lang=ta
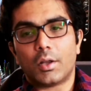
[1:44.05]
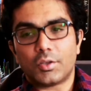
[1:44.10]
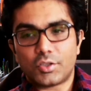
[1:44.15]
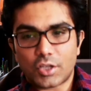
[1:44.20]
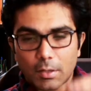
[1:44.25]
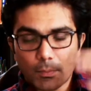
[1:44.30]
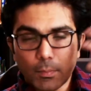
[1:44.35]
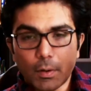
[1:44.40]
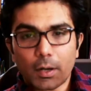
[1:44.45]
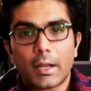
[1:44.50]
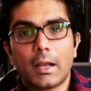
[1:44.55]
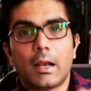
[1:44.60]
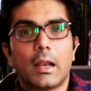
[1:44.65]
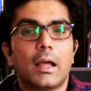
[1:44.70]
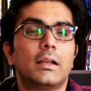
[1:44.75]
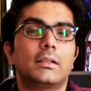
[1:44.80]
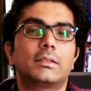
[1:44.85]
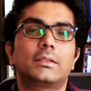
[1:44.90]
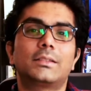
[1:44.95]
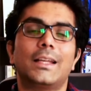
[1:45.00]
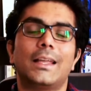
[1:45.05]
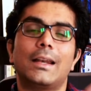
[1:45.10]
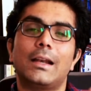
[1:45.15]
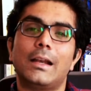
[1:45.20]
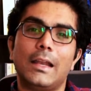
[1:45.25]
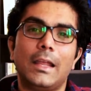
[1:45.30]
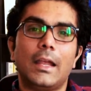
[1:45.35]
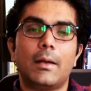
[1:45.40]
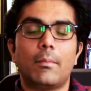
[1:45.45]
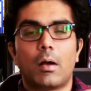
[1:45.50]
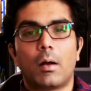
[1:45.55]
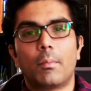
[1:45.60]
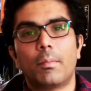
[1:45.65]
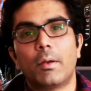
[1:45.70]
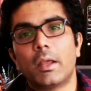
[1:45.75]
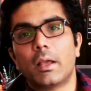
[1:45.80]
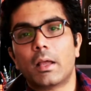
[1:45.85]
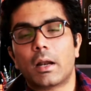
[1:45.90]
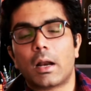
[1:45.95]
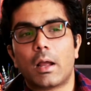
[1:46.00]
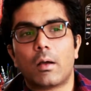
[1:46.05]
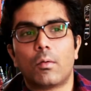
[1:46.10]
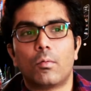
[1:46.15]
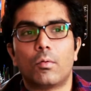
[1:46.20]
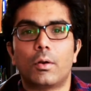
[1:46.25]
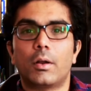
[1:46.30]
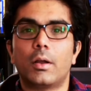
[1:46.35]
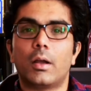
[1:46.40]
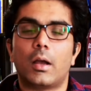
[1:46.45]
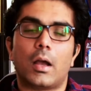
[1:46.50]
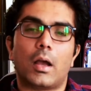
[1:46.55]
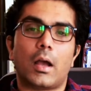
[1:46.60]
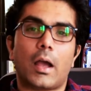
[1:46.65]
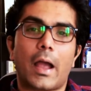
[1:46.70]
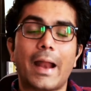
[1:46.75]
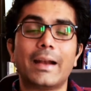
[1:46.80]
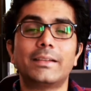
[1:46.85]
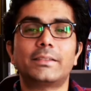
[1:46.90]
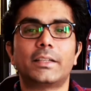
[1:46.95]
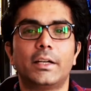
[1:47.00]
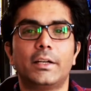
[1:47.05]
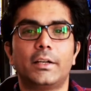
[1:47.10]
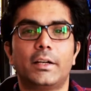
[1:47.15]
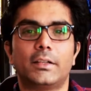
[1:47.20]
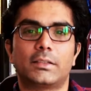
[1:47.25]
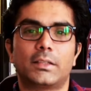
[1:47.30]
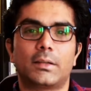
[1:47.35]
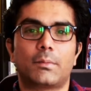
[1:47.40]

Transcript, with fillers: ஜெர்மனியில் ஸ்டெரிலியம் அப்படிங்கிற ஒரு ஹேண்ட் சானிடைசர்